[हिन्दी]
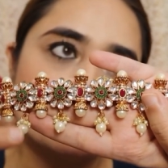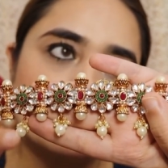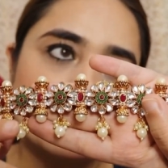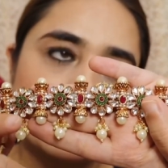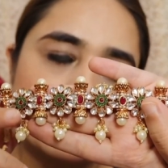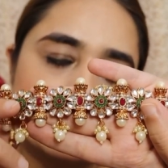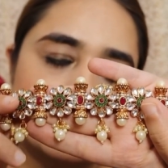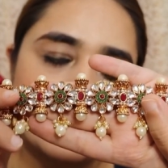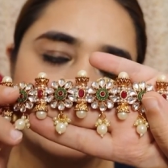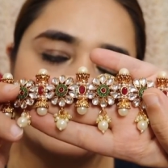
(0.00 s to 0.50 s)
सूट
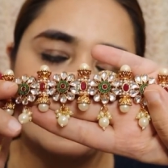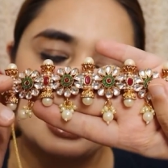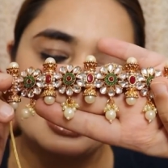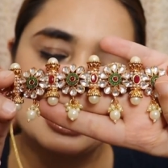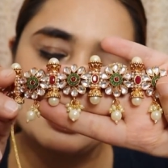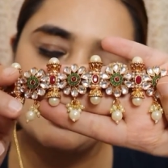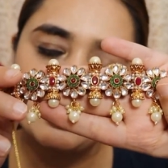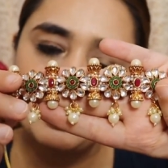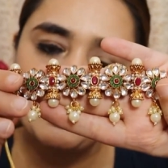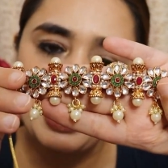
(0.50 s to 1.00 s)
के साथ
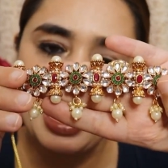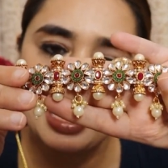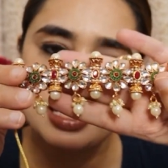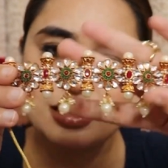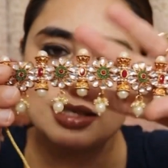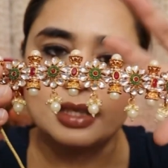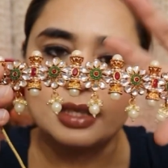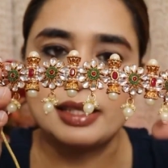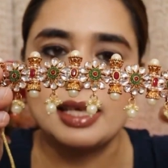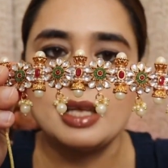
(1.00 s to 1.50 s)
कैसे भी पहन
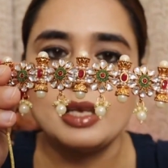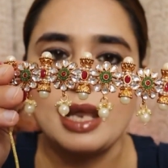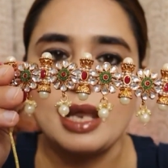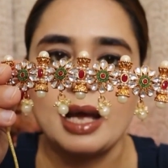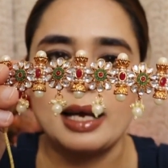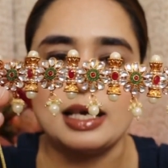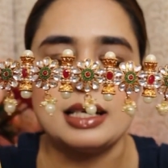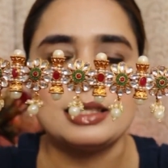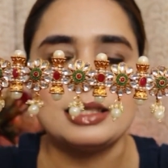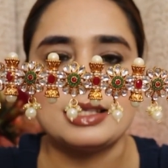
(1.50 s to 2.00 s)
सकते हैं
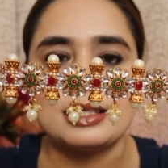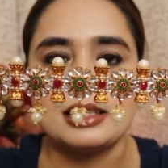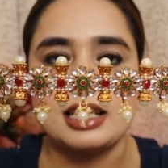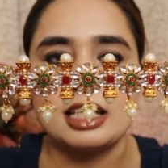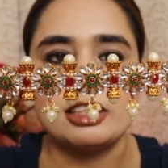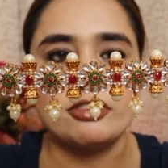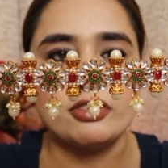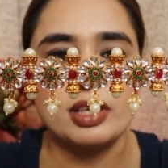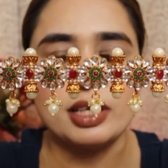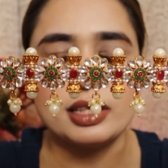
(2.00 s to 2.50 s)
लहंगास के
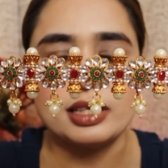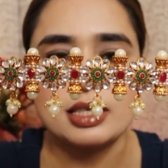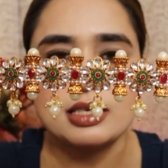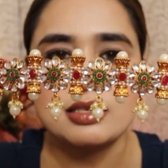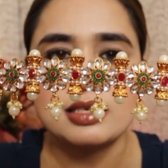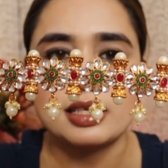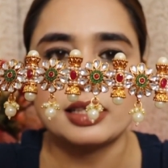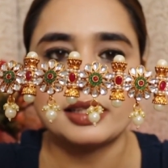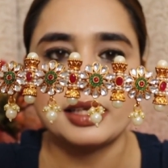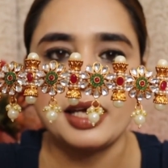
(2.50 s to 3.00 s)
साथ वेयर कर
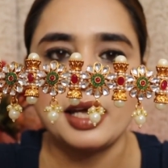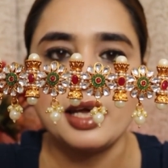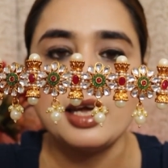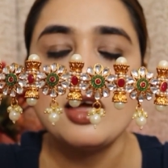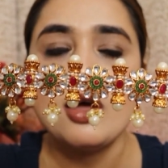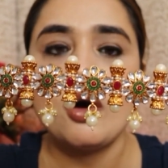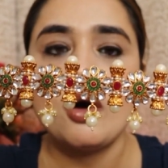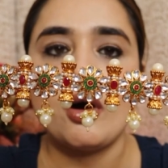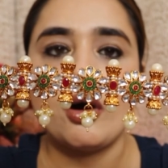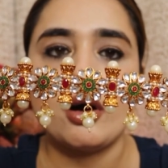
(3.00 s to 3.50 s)
सकते हैं
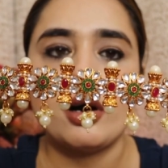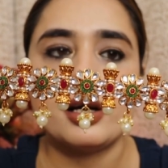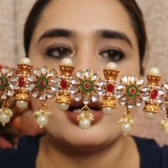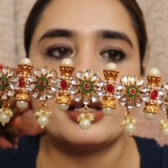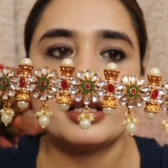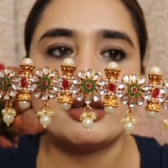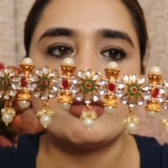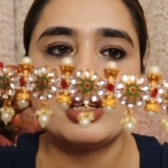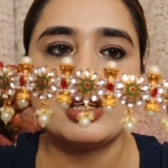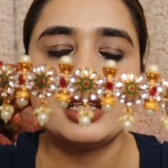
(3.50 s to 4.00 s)

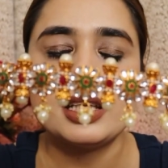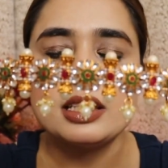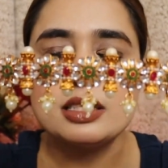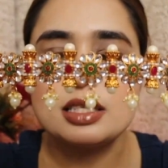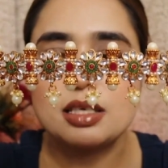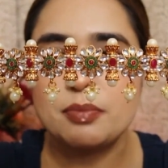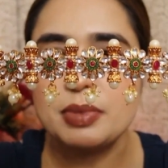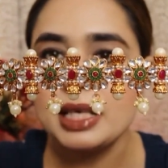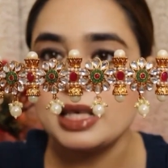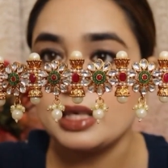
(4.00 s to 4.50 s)
और इवन ये
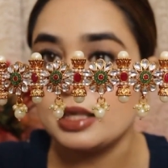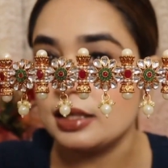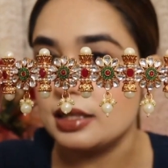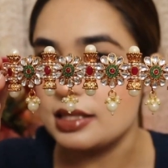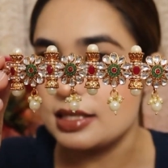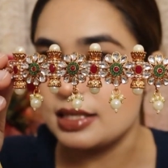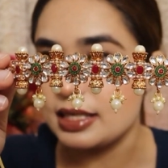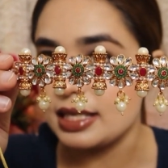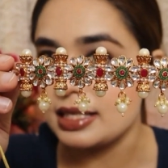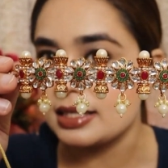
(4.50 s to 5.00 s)
सभी
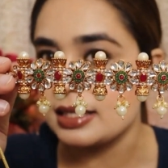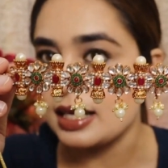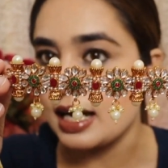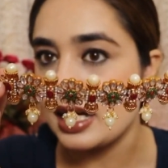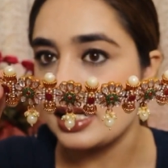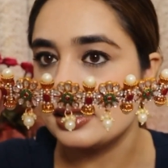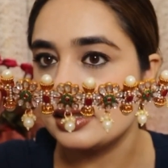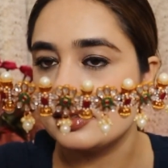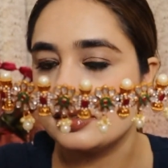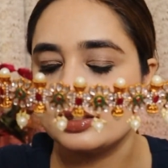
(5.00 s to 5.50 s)
कलर्स के
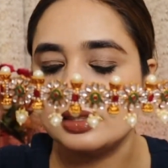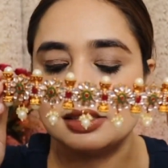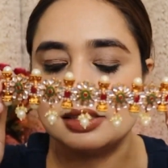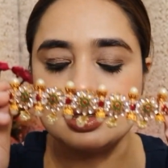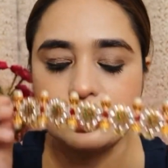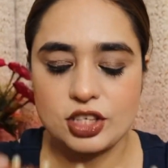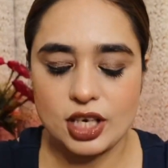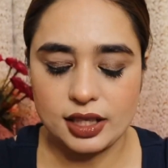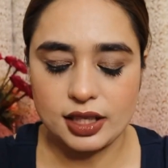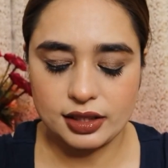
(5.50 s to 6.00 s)
साथ
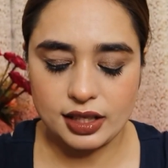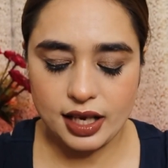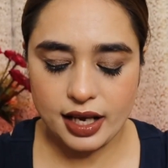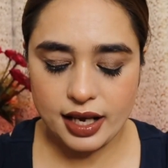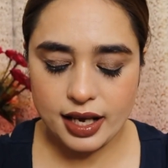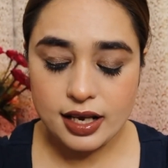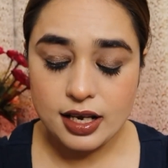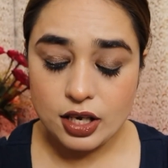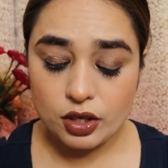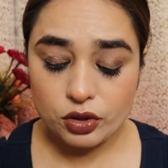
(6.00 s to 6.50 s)
जाता
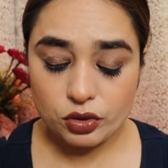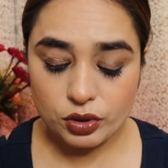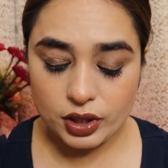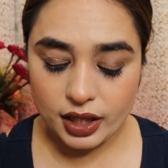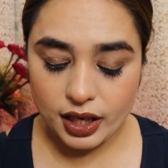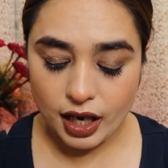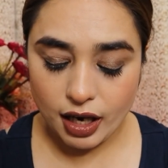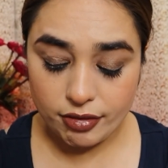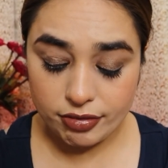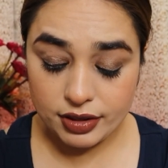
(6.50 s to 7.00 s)
है तो ये
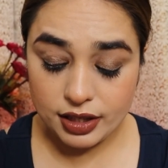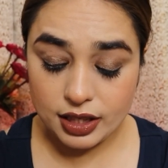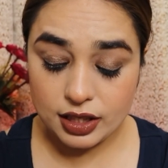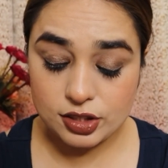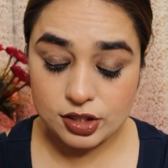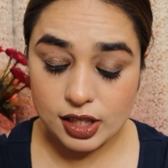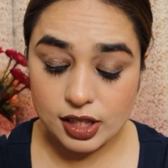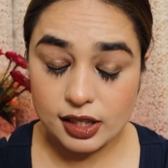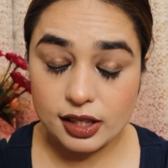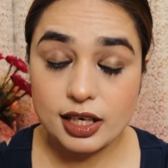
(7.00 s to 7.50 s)
काफ़ी
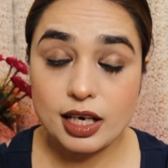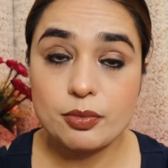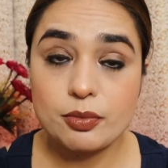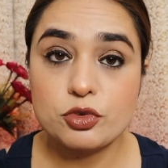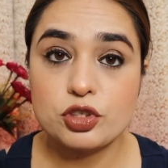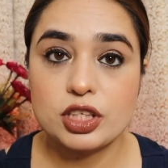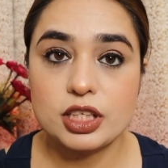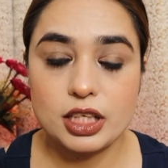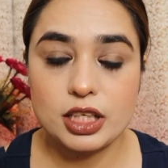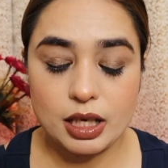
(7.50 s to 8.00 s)
अच्छा लगा
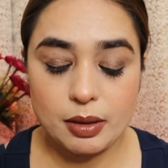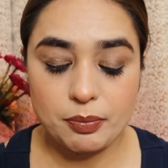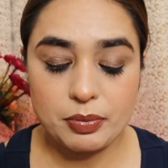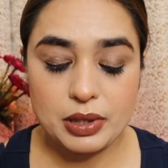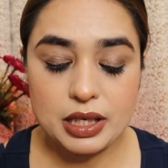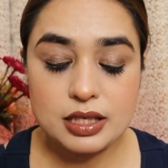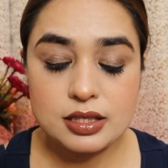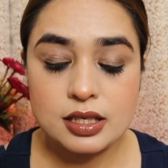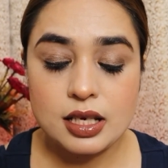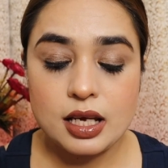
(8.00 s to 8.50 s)
मुझे ये
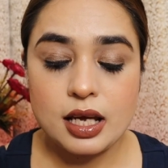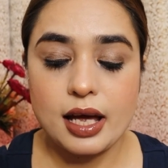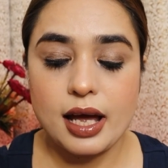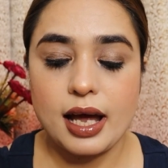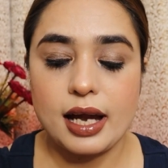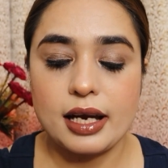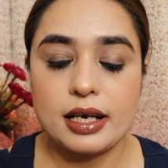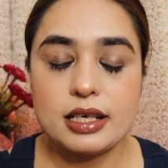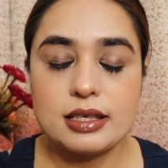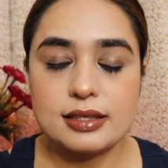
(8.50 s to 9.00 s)
पीस
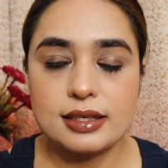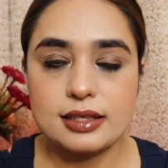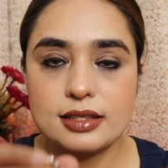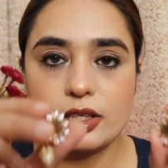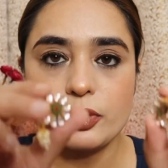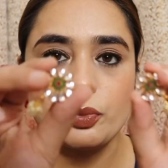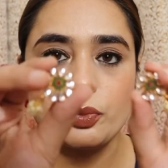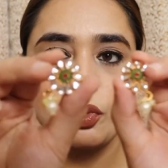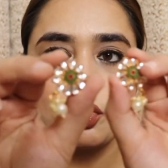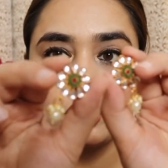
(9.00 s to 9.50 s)
एंड इसके
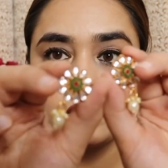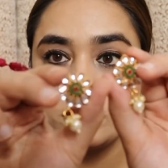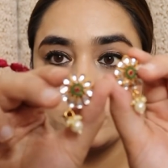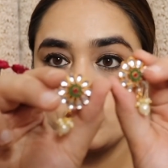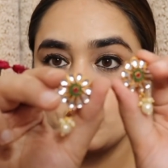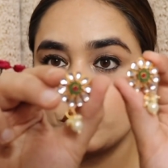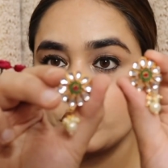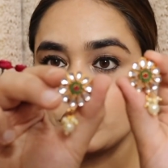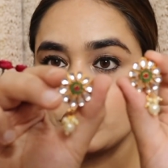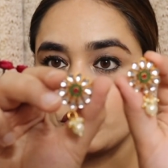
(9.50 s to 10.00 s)
साथ बहुत ही
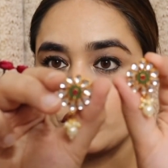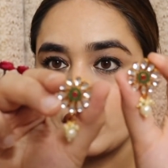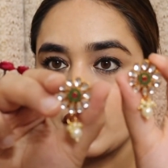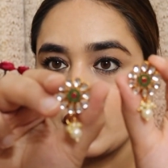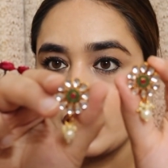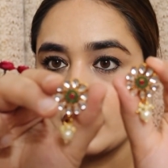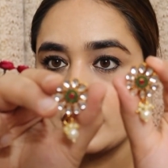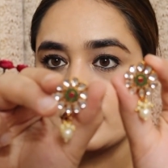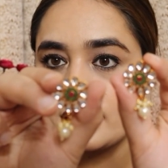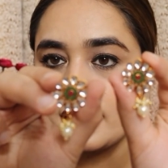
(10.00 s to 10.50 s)
छोटे छोटे
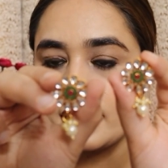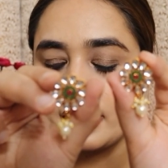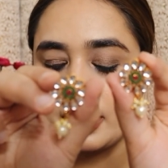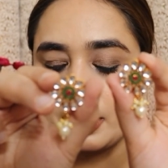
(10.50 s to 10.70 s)
इयर है